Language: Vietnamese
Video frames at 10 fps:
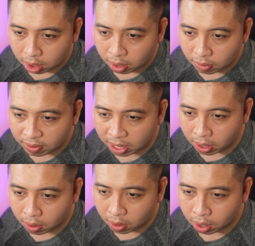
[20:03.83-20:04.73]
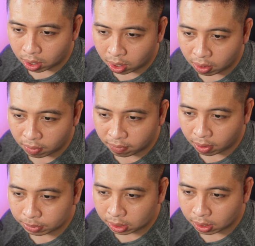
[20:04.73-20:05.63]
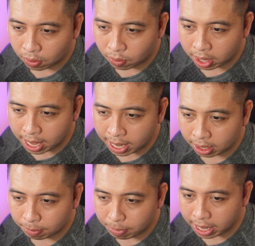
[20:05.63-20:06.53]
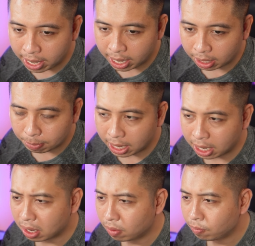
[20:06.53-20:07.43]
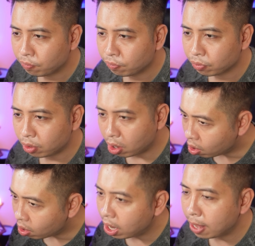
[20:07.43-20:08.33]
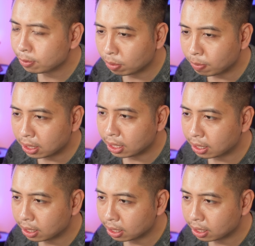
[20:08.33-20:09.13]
và nó có form sâu quá đà như PXB không nó có làm Swick bớt tịt